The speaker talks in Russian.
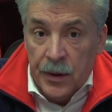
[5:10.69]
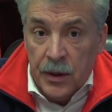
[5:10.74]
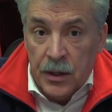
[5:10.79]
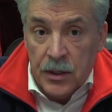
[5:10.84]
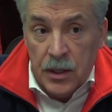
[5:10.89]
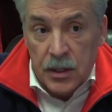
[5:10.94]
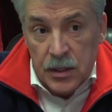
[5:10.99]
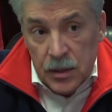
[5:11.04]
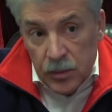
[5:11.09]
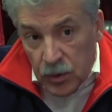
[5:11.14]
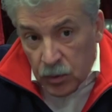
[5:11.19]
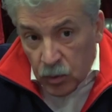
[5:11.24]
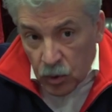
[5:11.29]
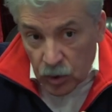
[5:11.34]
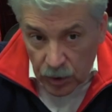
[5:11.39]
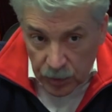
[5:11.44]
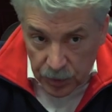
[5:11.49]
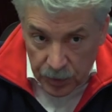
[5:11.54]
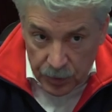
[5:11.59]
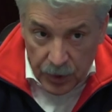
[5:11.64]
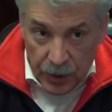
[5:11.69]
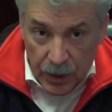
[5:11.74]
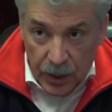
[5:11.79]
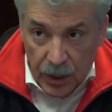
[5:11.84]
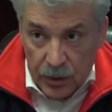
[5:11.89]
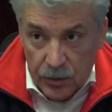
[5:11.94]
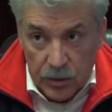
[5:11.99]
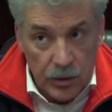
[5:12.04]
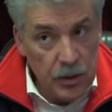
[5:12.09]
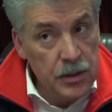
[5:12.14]
Сейчас им немного
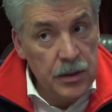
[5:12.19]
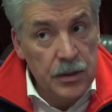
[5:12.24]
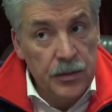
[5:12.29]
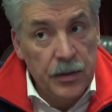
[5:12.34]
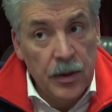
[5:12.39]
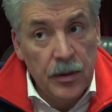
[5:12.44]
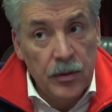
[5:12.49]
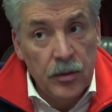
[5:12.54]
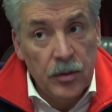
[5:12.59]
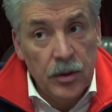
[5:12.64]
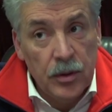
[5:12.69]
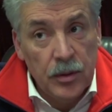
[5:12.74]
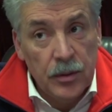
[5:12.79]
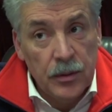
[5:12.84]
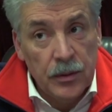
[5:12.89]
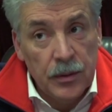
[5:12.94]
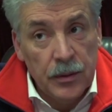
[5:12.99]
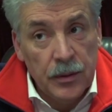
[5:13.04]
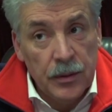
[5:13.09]
помогает это цифровое,